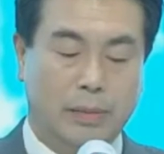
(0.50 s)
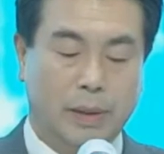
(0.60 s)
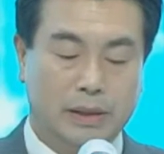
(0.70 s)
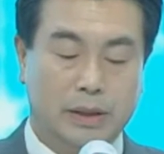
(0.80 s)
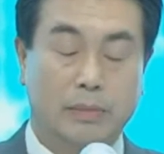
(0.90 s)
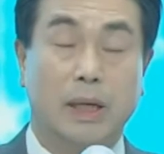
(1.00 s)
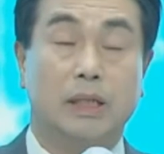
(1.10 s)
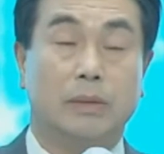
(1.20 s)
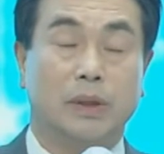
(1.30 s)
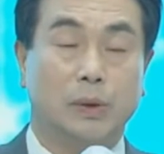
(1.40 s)

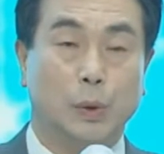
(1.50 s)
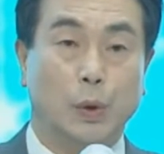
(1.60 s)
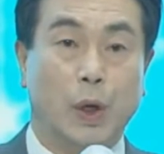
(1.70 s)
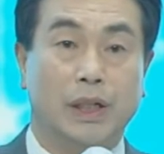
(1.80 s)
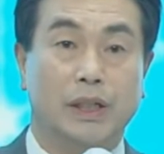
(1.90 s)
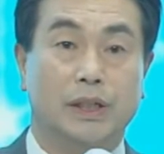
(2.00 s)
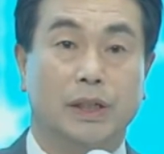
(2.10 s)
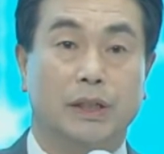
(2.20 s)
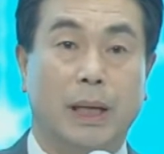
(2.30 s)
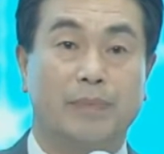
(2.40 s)

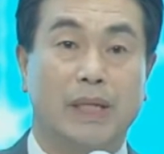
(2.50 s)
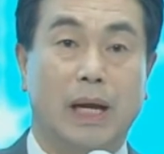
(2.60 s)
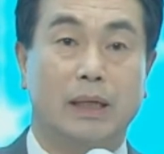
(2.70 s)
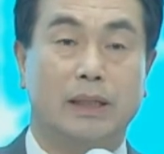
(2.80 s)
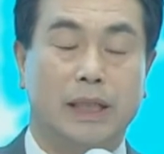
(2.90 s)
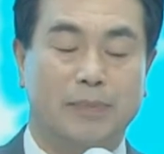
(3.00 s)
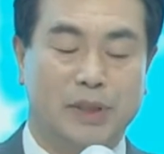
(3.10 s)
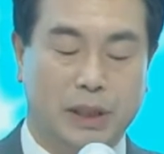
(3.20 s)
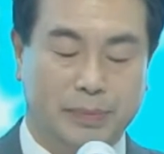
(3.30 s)
蒙恩典的经文是